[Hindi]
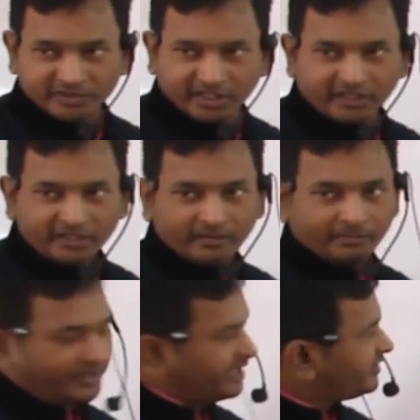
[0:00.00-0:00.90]
क्लियर
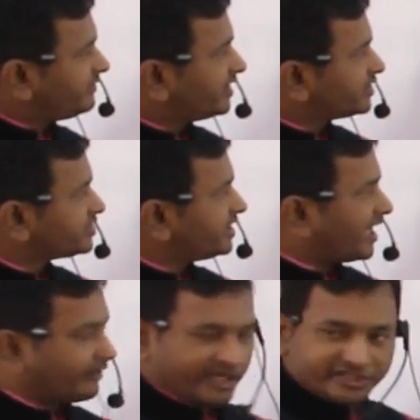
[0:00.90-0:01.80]
प्राइमरी वैलेंसी
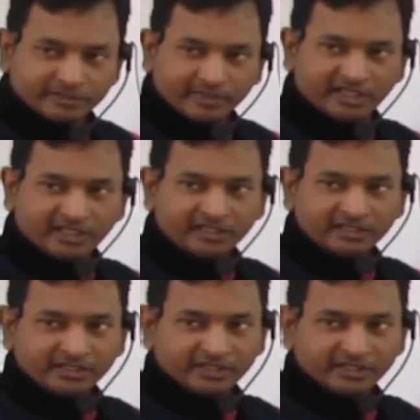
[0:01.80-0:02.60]
अविनाइजेबल है